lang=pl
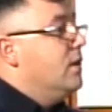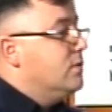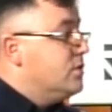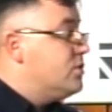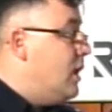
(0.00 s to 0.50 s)
to
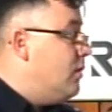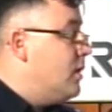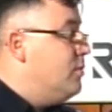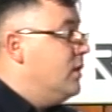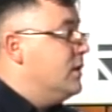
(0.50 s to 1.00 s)
jeszcze aura
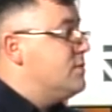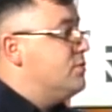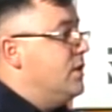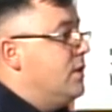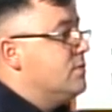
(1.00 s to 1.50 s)
była
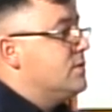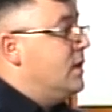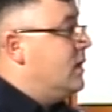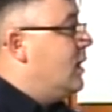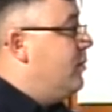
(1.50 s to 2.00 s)

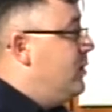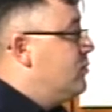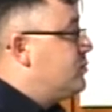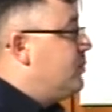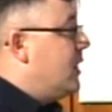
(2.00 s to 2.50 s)
niesprzyjająca,
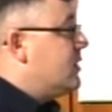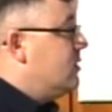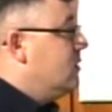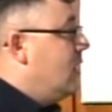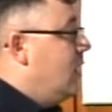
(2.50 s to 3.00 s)
kapelusz,
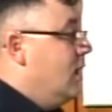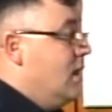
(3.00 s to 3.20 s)
parasolka,